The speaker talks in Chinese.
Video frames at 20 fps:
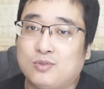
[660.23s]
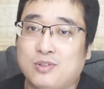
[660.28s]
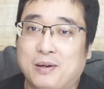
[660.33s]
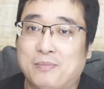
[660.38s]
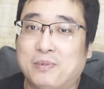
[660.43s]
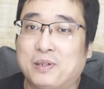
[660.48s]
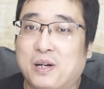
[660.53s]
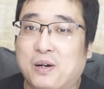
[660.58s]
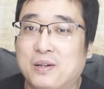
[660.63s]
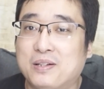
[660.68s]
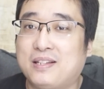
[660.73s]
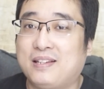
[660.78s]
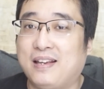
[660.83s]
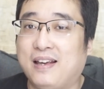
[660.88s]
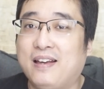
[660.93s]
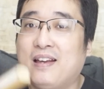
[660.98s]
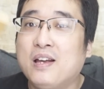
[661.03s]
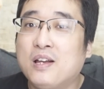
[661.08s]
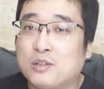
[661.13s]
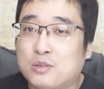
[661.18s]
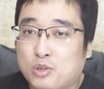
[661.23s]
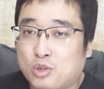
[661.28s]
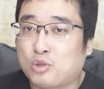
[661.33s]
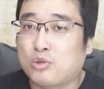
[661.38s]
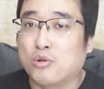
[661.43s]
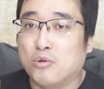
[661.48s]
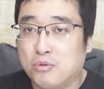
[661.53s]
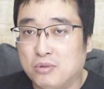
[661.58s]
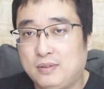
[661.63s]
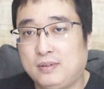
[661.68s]
赚不着钱，
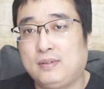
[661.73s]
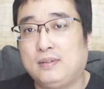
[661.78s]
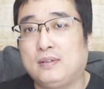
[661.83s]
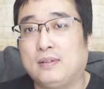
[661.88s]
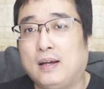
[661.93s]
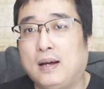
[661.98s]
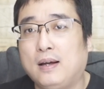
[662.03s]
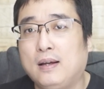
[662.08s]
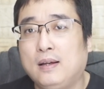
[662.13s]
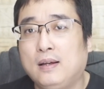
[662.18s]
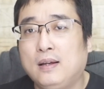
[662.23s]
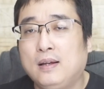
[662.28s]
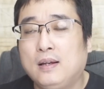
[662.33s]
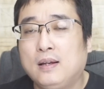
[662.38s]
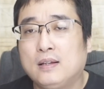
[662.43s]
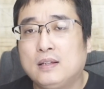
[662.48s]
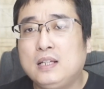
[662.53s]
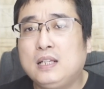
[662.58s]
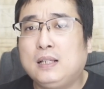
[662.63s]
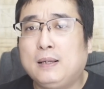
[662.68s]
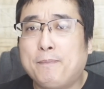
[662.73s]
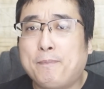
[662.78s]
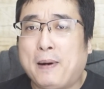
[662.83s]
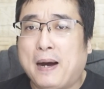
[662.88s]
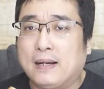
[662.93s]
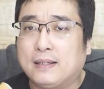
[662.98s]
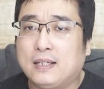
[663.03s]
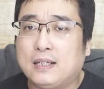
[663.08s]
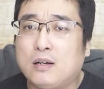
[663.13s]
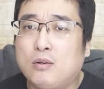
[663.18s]
穷死？啊？你得
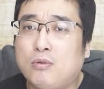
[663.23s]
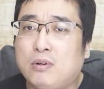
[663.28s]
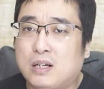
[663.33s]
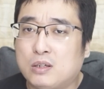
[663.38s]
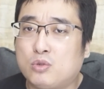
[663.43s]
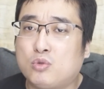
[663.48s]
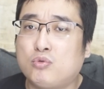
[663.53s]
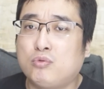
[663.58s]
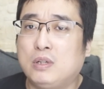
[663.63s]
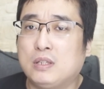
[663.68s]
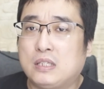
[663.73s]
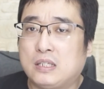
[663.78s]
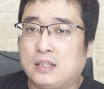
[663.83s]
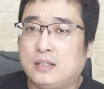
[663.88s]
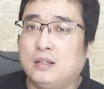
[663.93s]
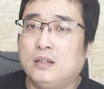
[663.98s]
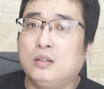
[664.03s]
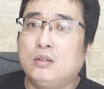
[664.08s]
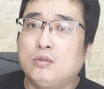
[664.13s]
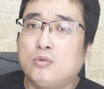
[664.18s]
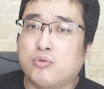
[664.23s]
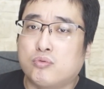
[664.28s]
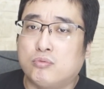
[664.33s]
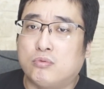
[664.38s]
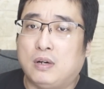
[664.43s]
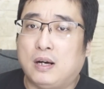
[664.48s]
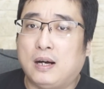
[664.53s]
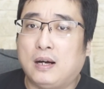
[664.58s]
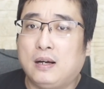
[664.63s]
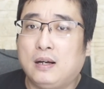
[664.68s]
把这个话说清
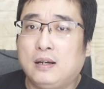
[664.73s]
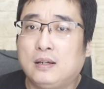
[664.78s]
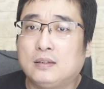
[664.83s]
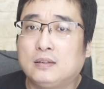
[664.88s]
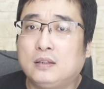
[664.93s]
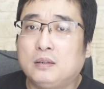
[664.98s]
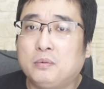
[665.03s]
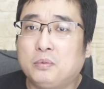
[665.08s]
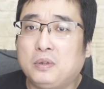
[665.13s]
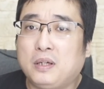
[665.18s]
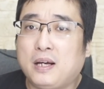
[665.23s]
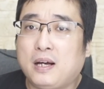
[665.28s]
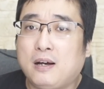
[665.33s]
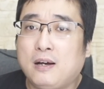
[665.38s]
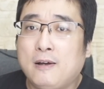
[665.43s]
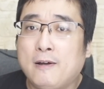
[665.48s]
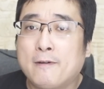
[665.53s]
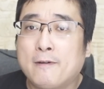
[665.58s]
楚啊，对不对啊？